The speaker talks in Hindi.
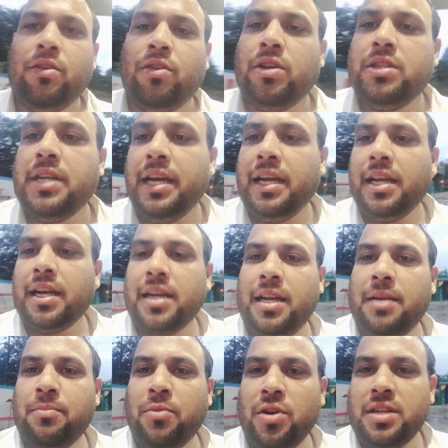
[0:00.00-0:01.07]
हो जाएंगे
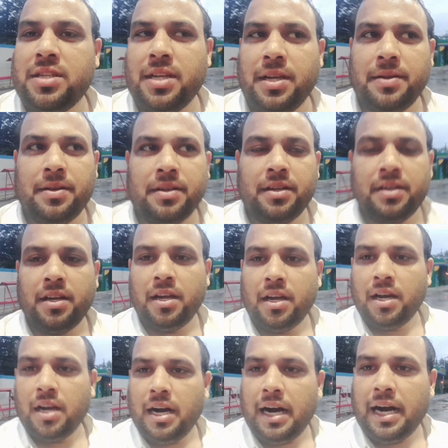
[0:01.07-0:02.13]
कलम बोली से
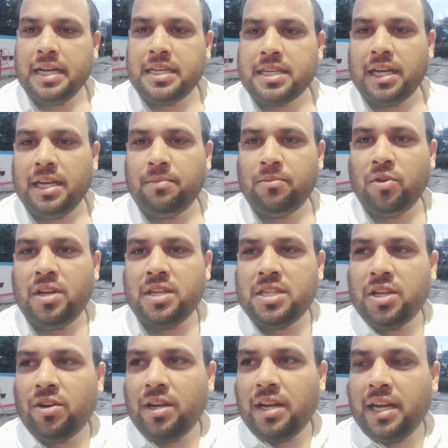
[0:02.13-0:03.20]
आज कलम बोली से
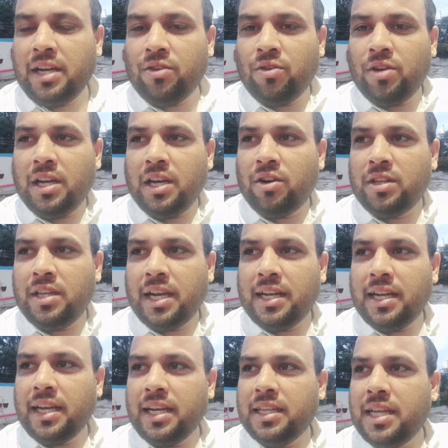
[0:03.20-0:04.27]
ऑनलाइन होना है और देखना
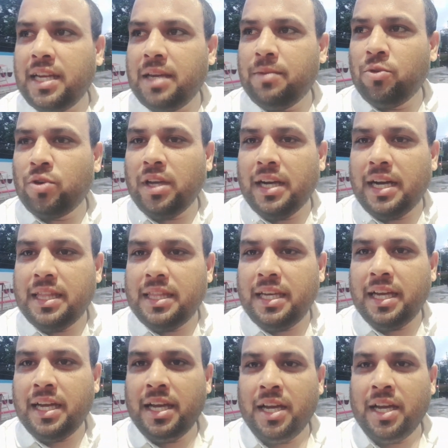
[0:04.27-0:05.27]
है किधर की बुकिंग आती है